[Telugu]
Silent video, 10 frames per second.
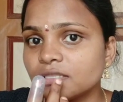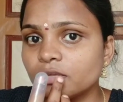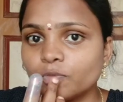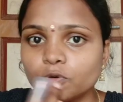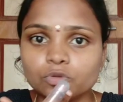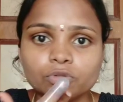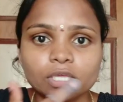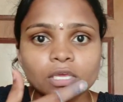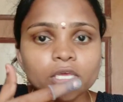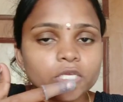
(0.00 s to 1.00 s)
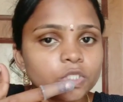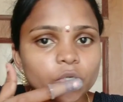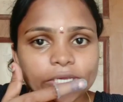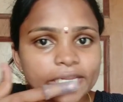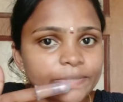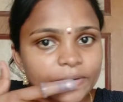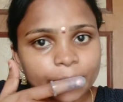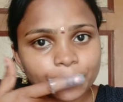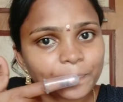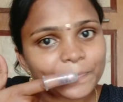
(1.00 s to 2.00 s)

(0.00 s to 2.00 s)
అంతా పోతుంది సో ఇలా మనం